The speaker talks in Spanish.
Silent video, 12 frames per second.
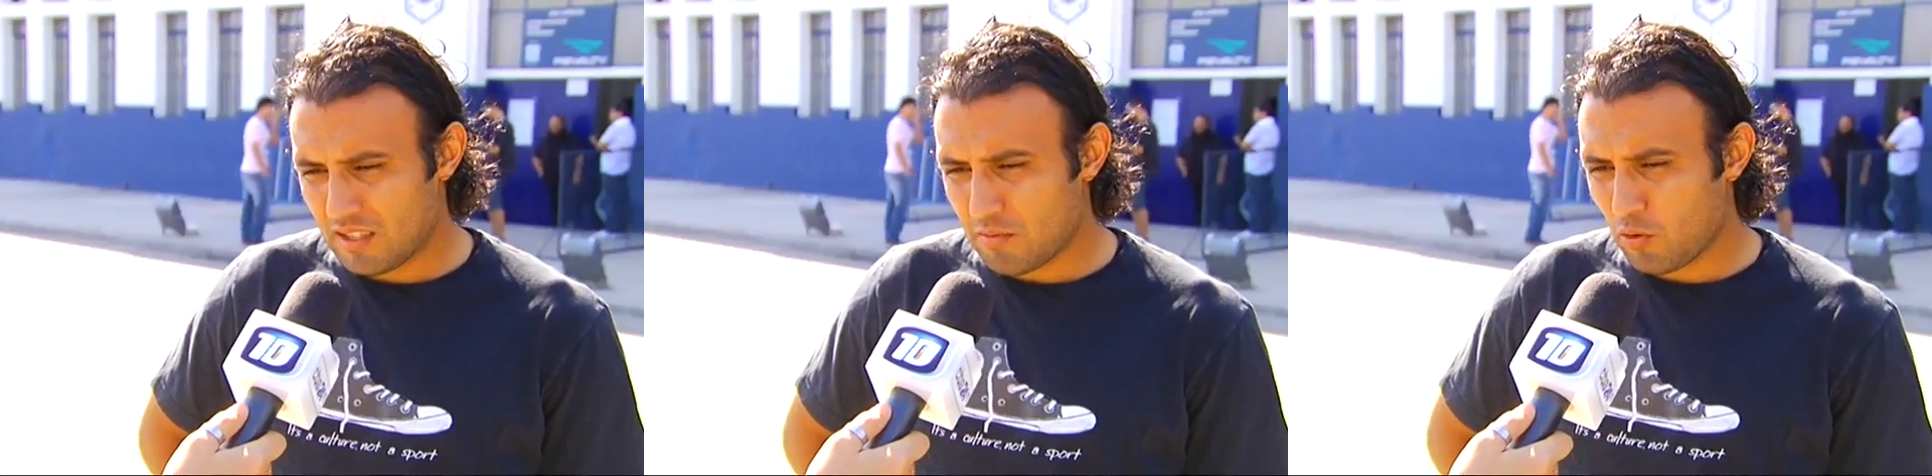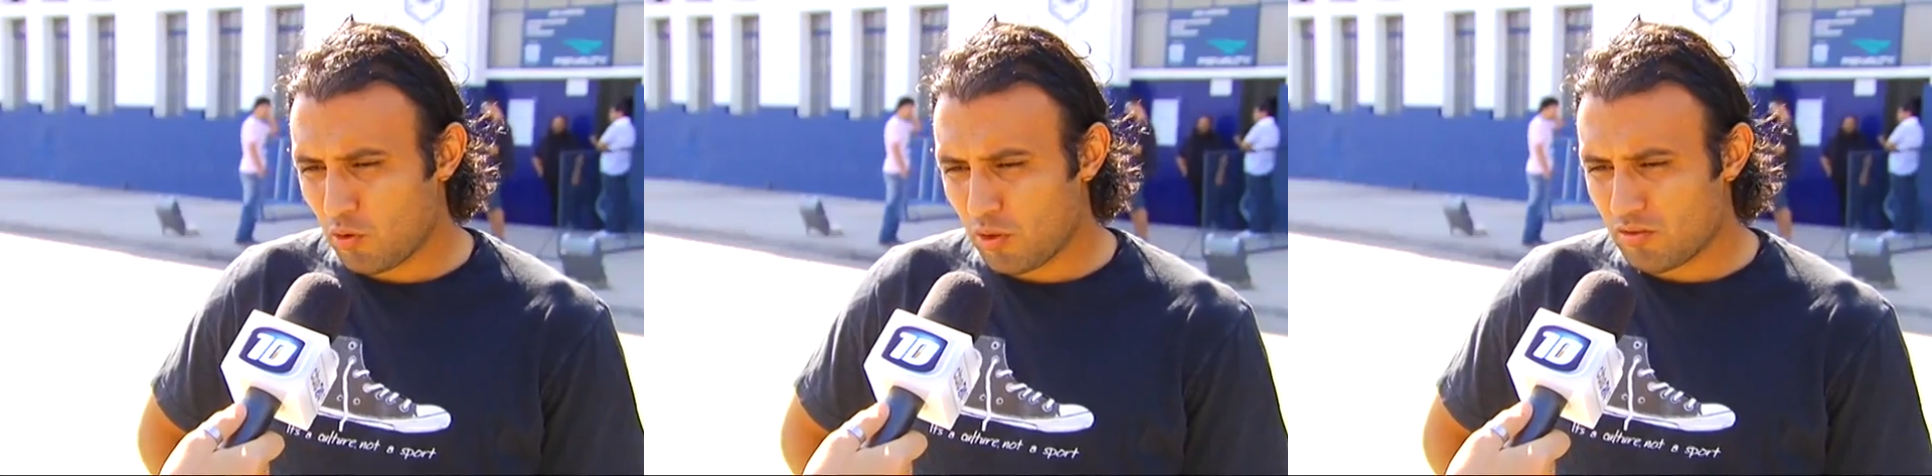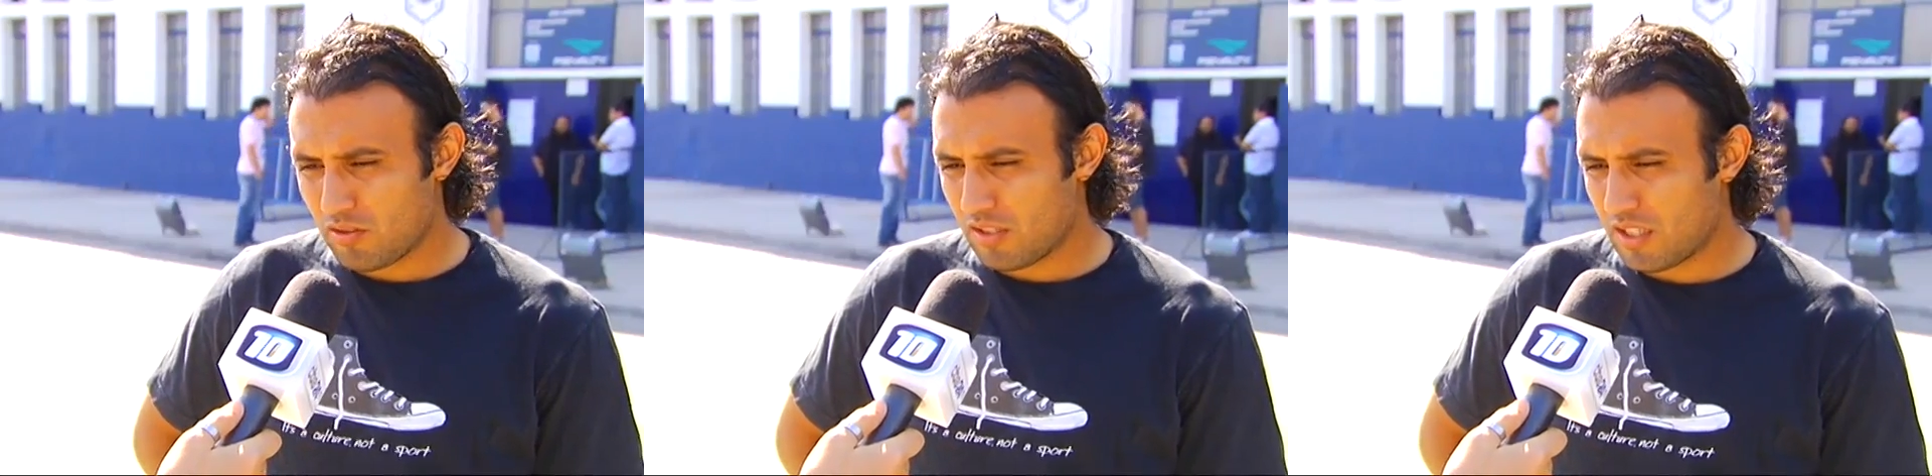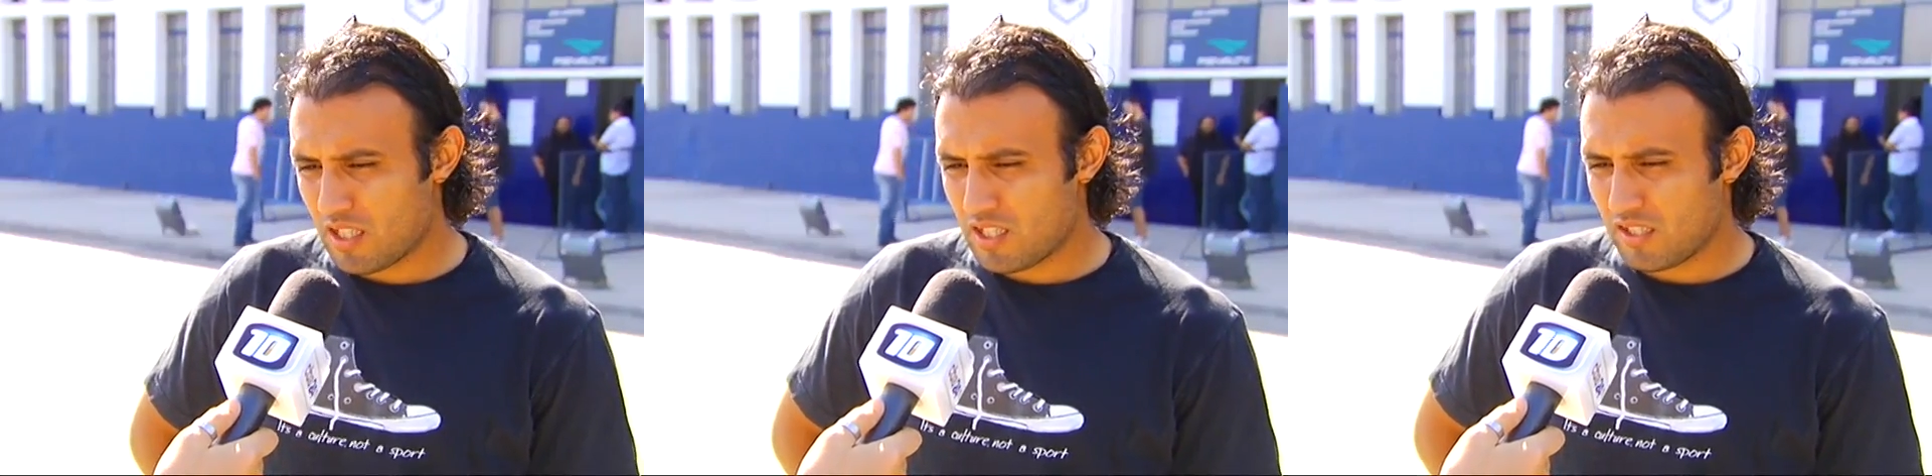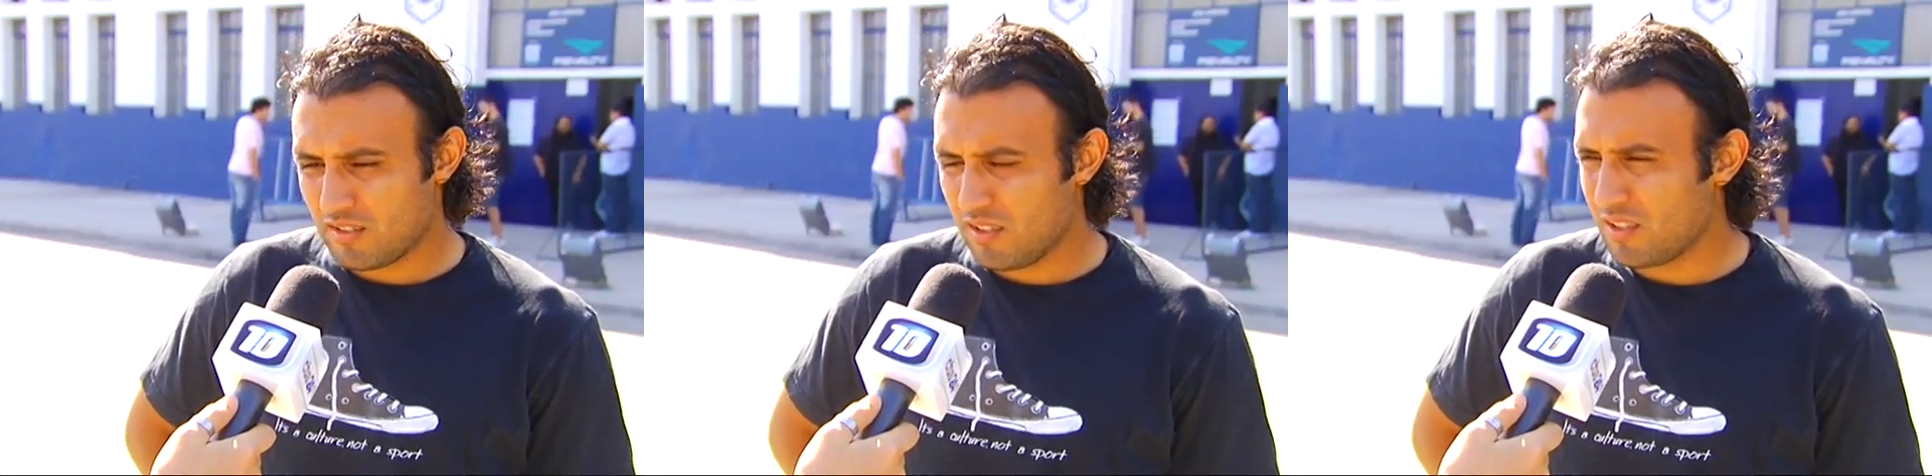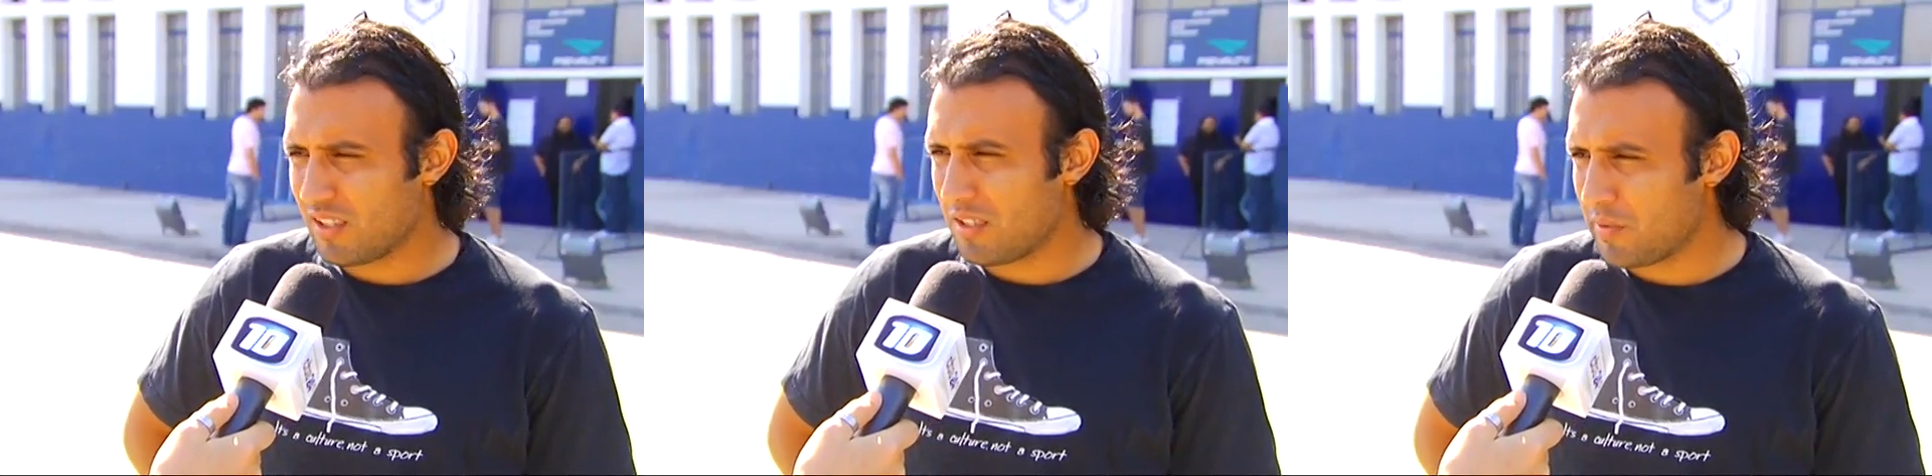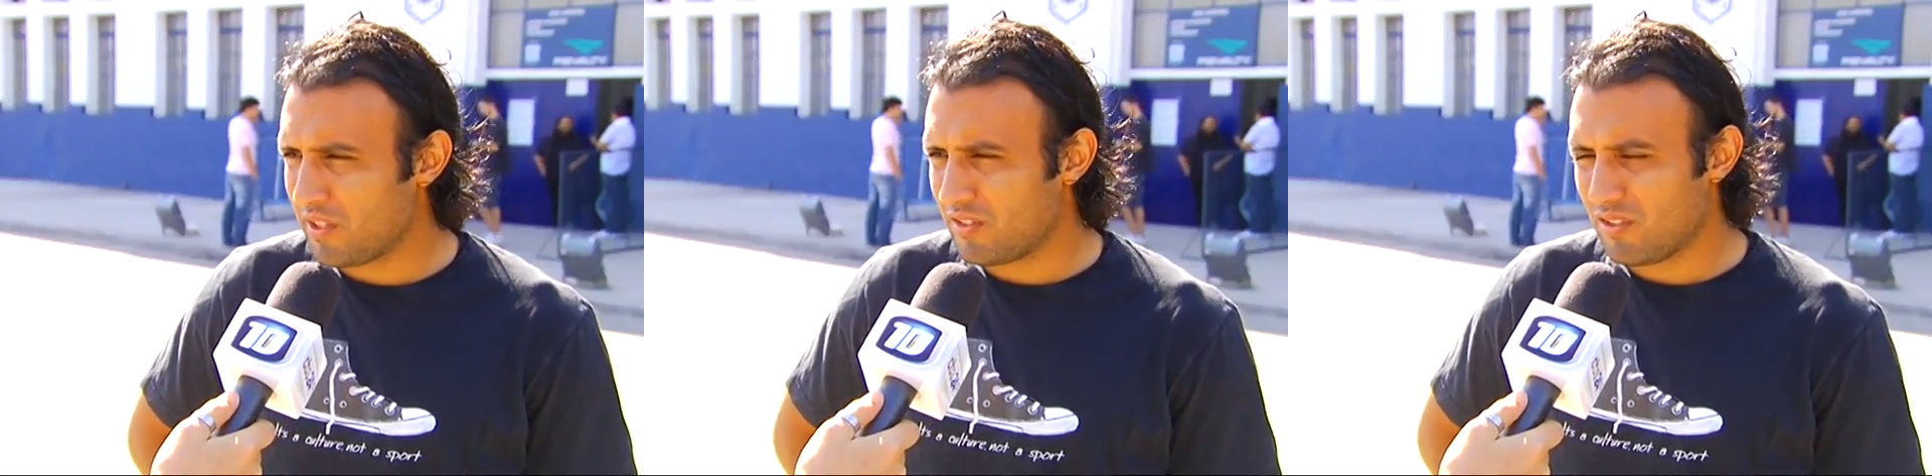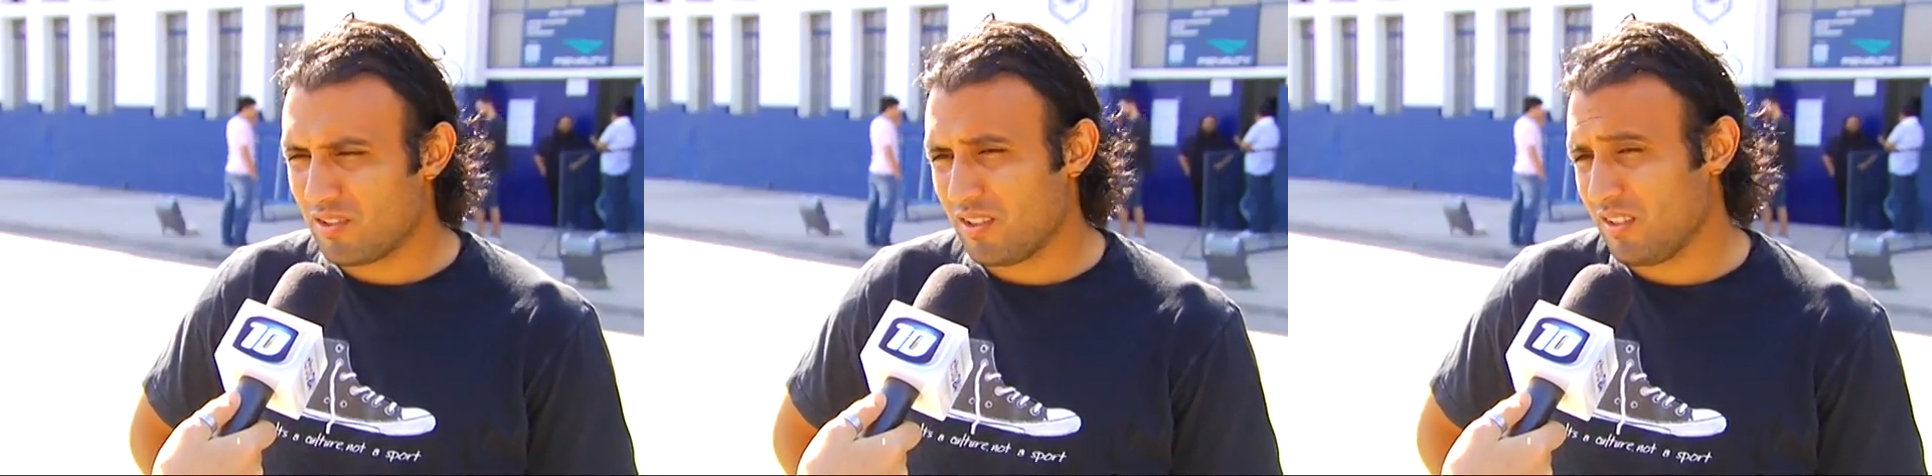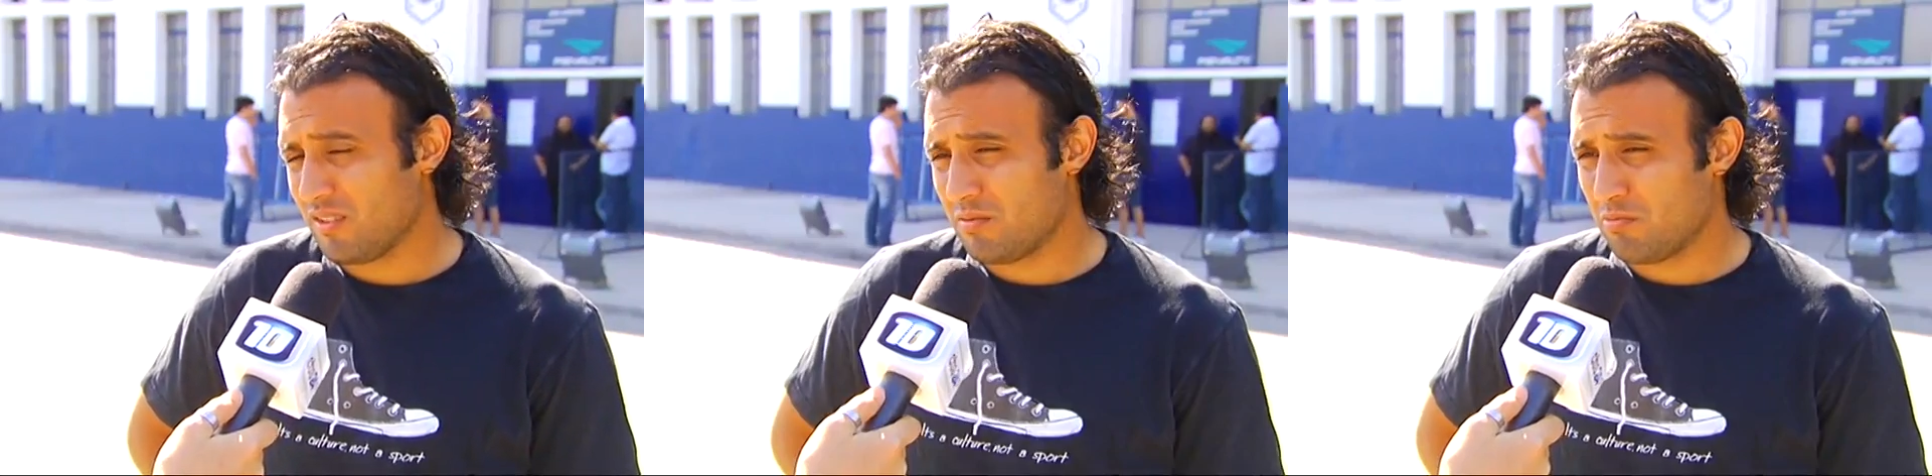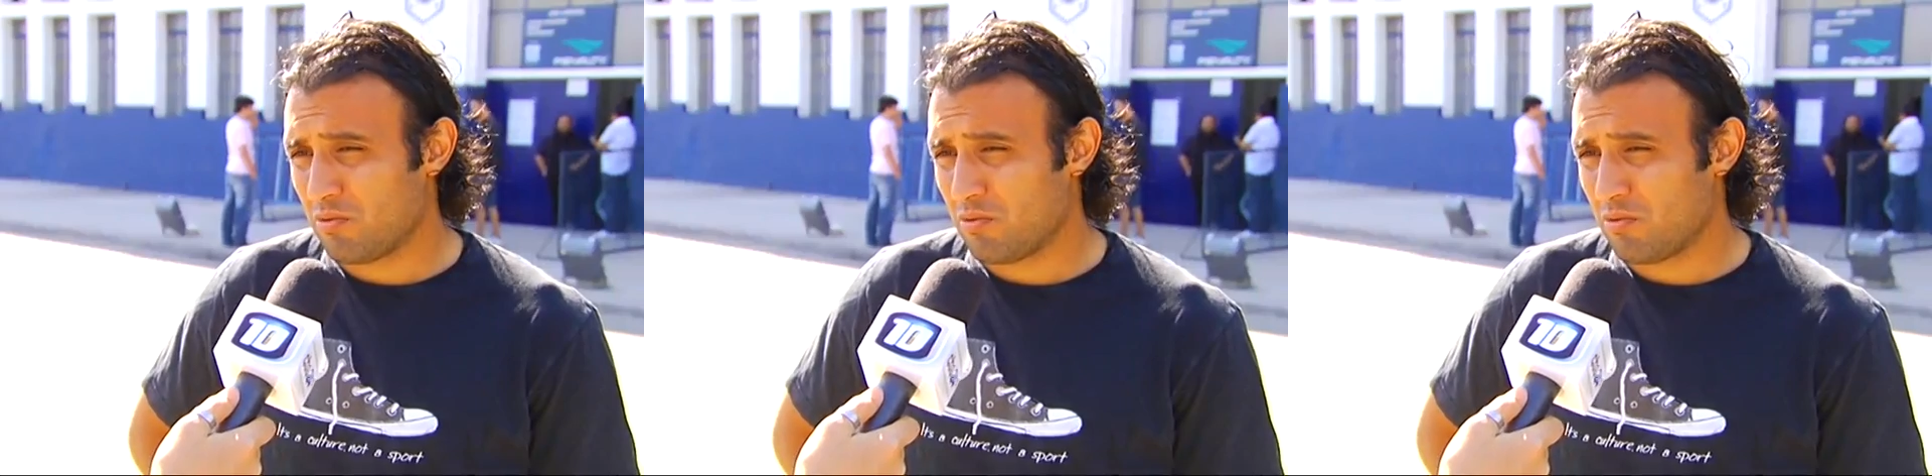ya hemos jugado en canchas así de estas dimensiones,